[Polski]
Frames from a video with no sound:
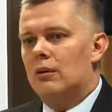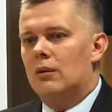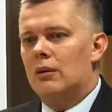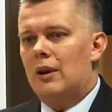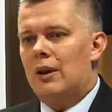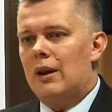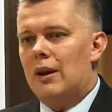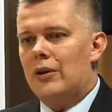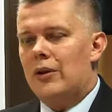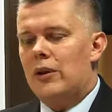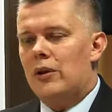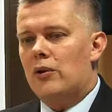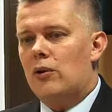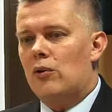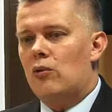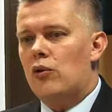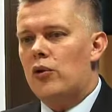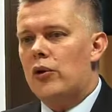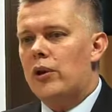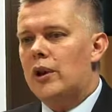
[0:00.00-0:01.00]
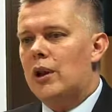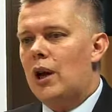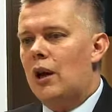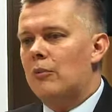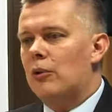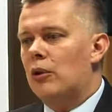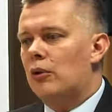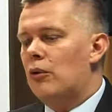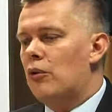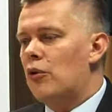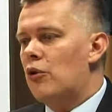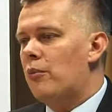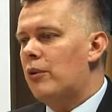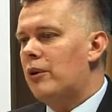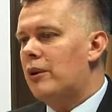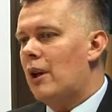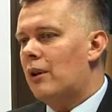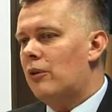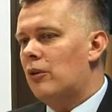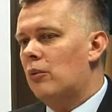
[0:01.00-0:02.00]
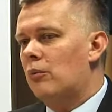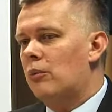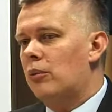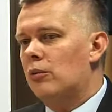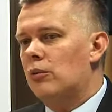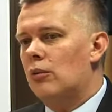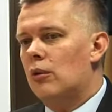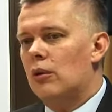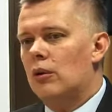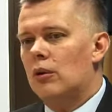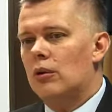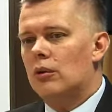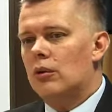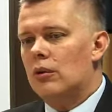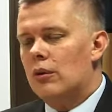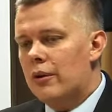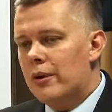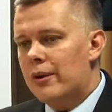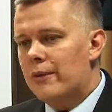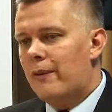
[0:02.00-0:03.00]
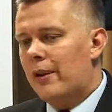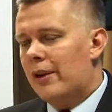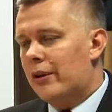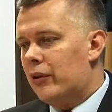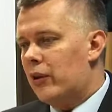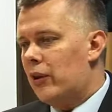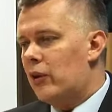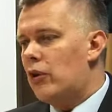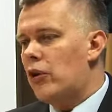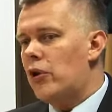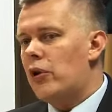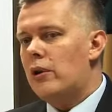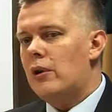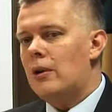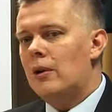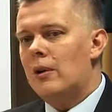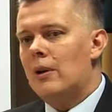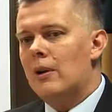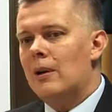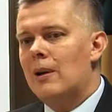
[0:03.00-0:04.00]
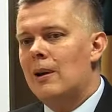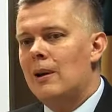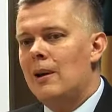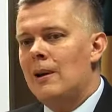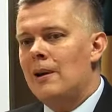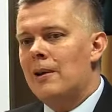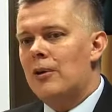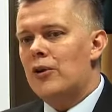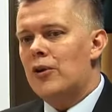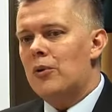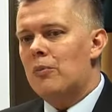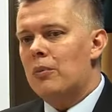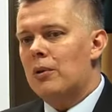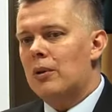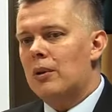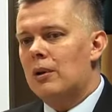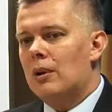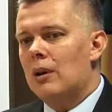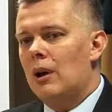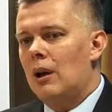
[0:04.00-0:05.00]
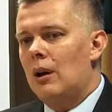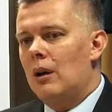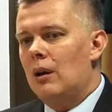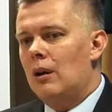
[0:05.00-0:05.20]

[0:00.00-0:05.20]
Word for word: relacje z sojusznikami, o to, żeby NATO było zwarte i silne, żeby